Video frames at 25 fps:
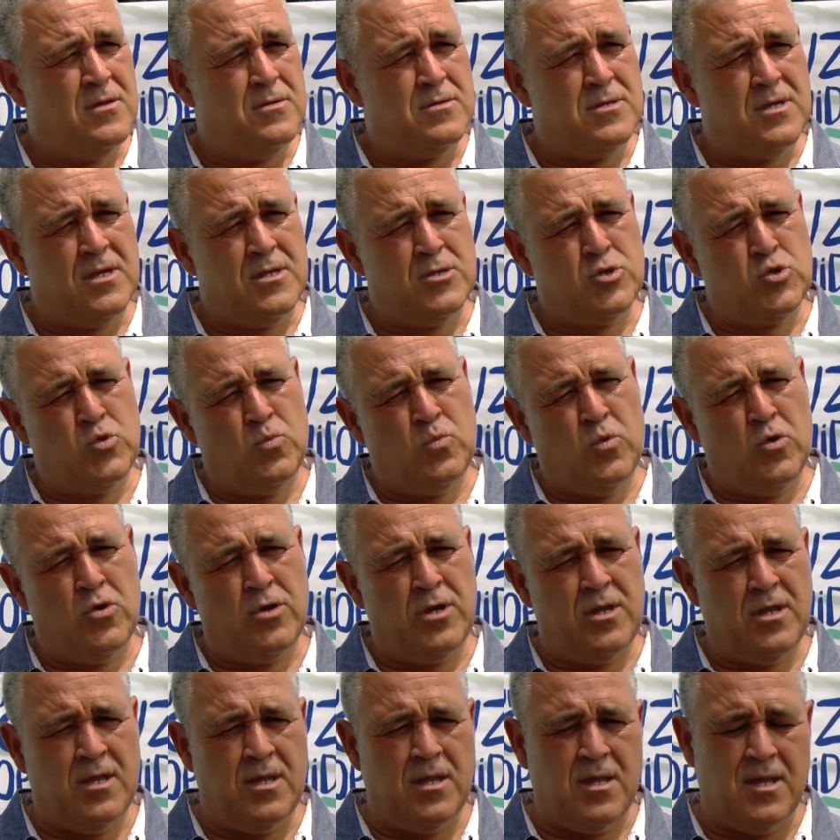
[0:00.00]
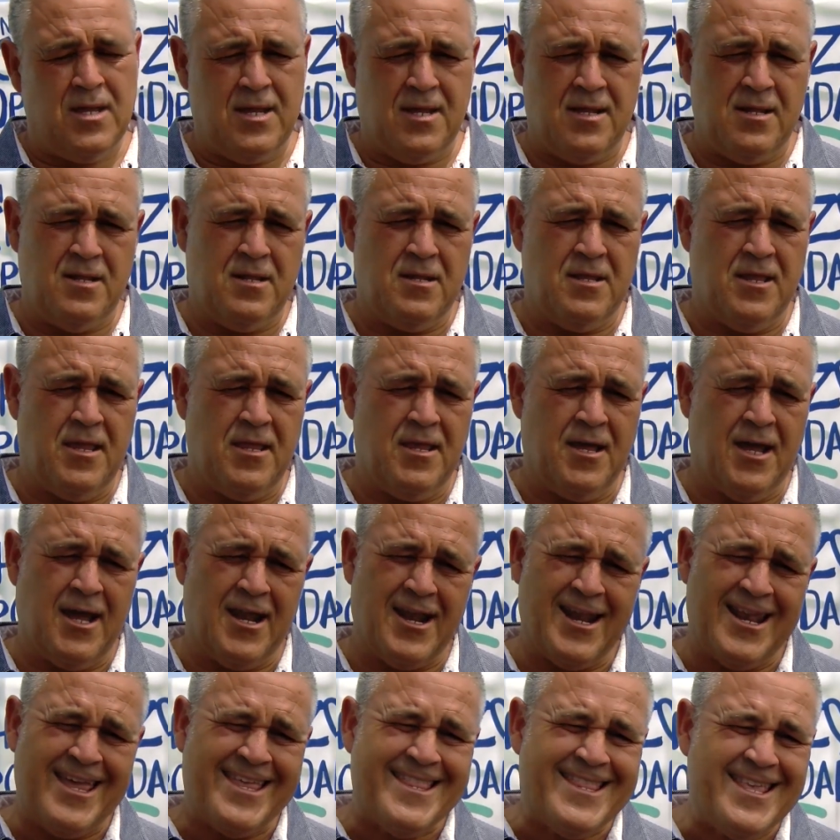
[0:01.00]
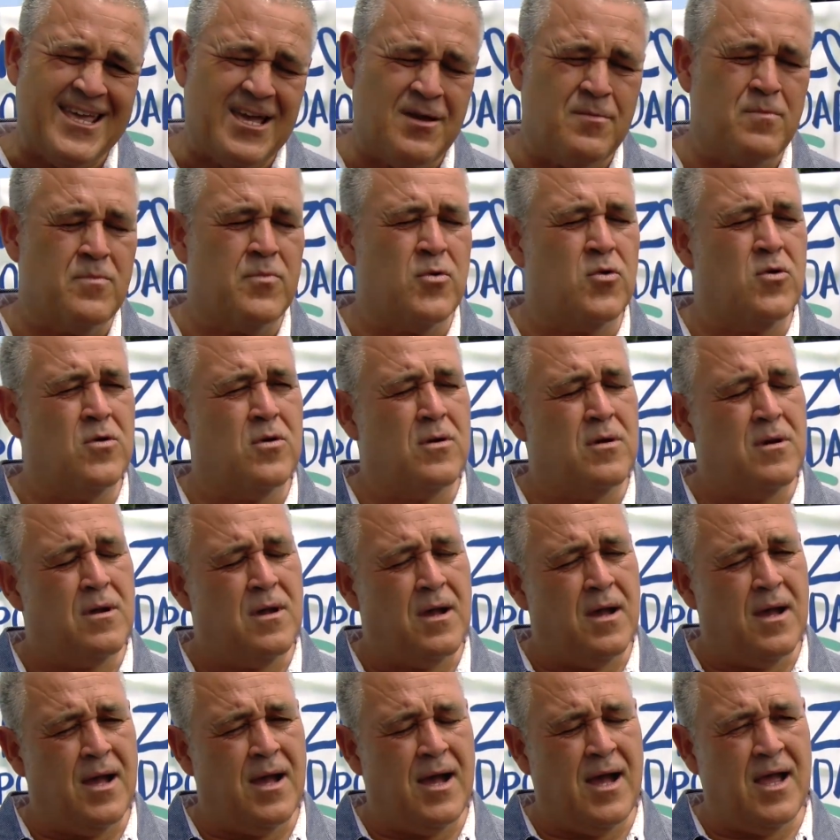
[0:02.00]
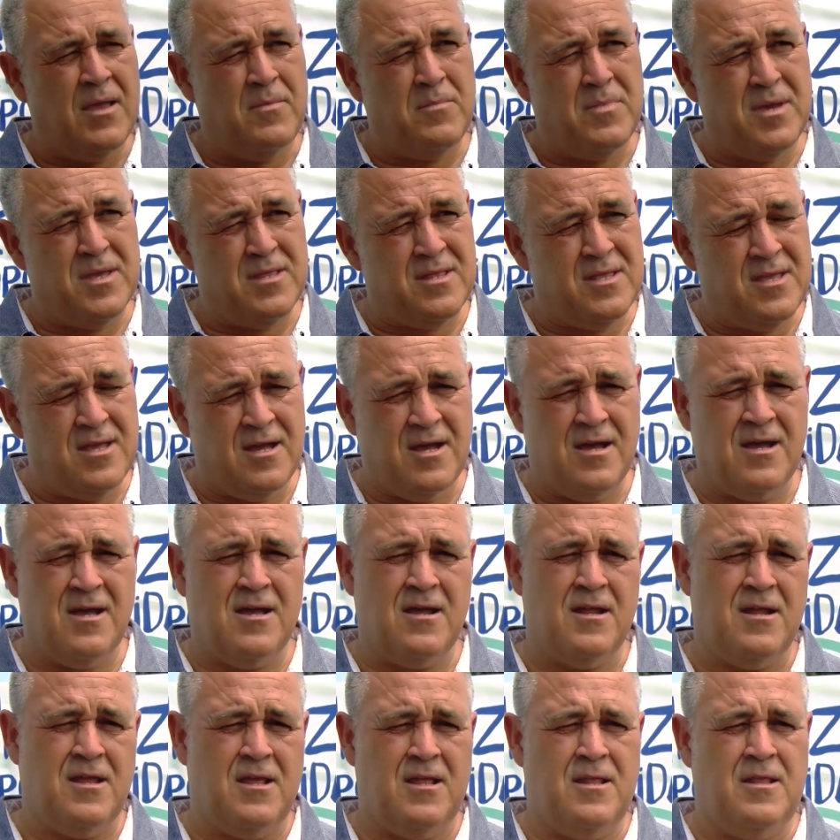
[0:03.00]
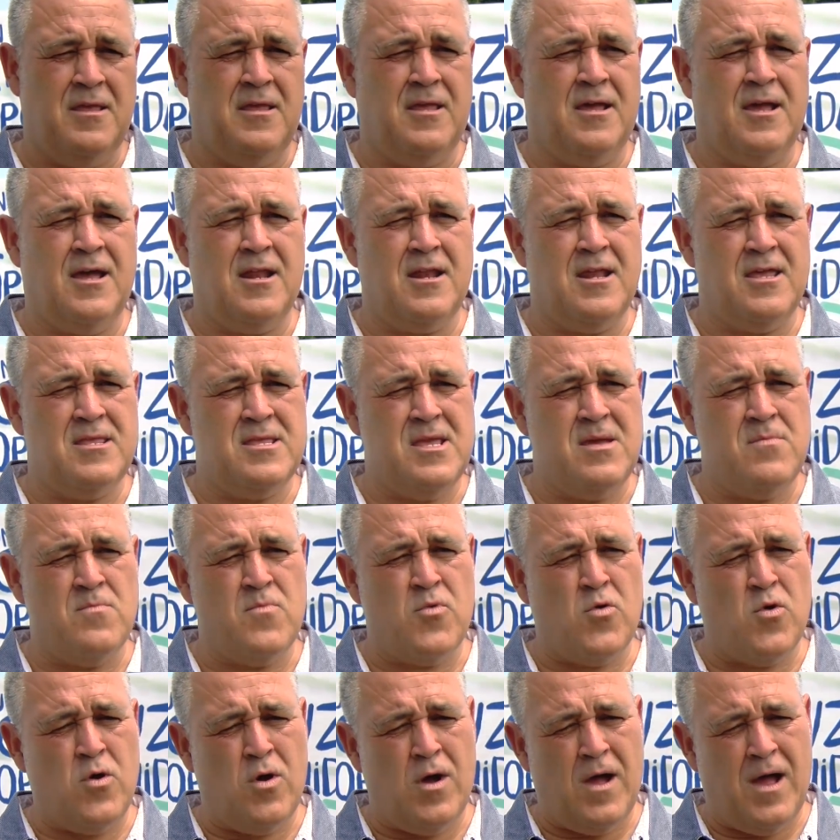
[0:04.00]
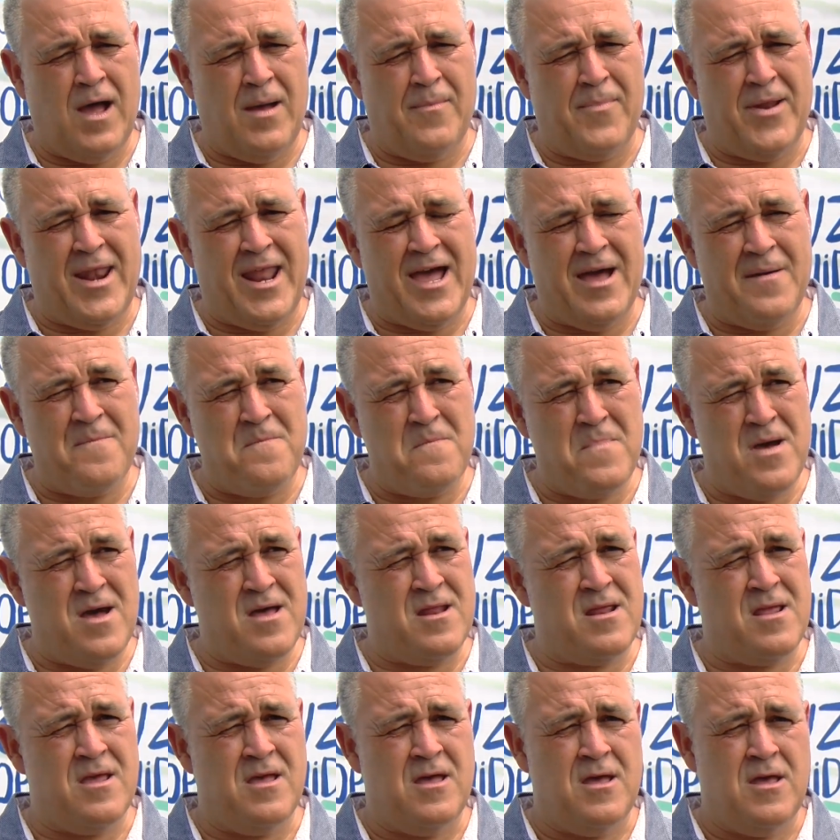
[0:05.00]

O sea, supone el dedicarle tiempo a investigar, el dedicarle tiempo a plasmar